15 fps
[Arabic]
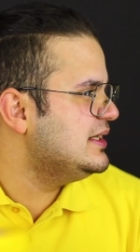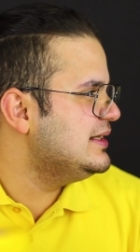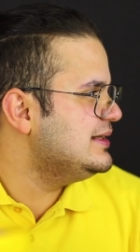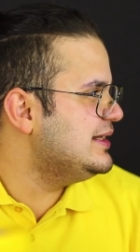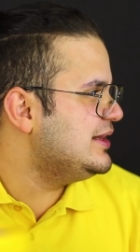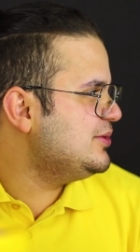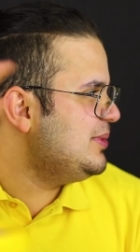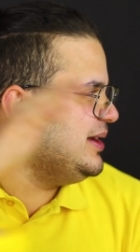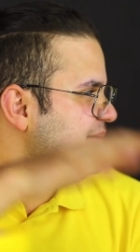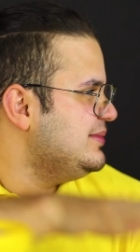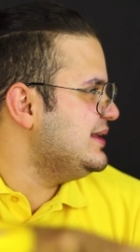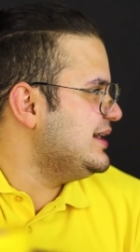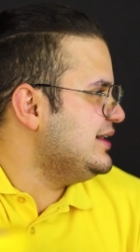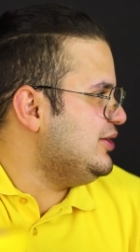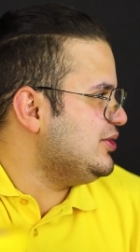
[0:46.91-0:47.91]
إيه. لانه ما
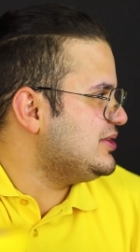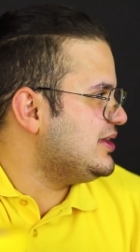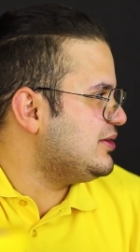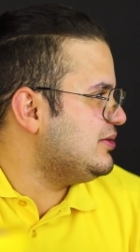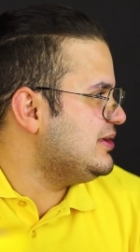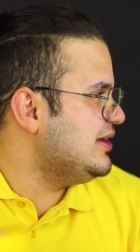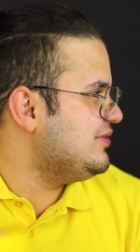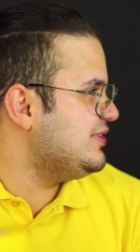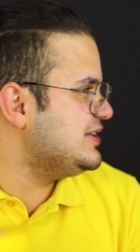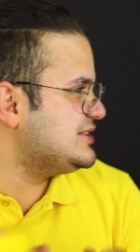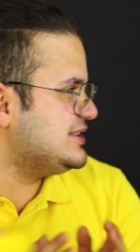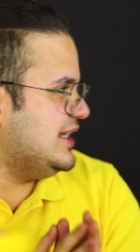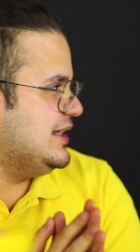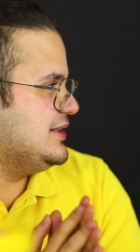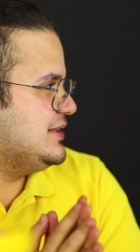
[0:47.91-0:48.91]
يمدينا نحطها كلها في
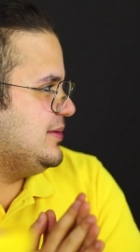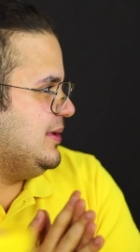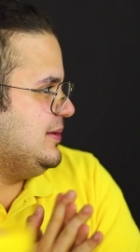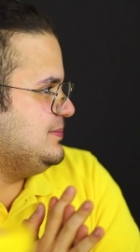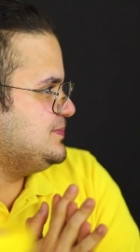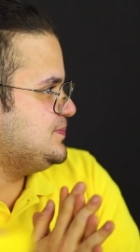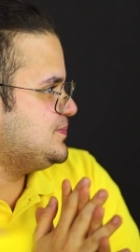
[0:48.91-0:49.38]
الصحن تمام